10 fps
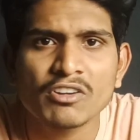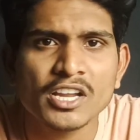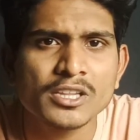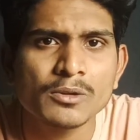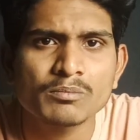
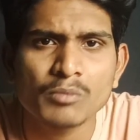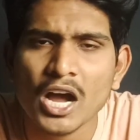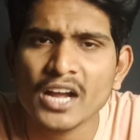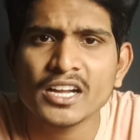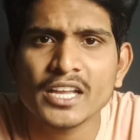ఎవరైతే
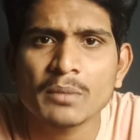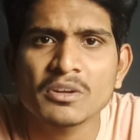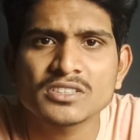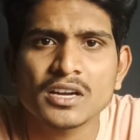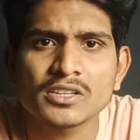బాగా
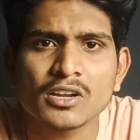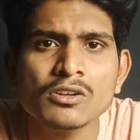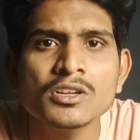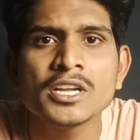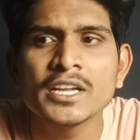గేమర్స్ ఆడతారో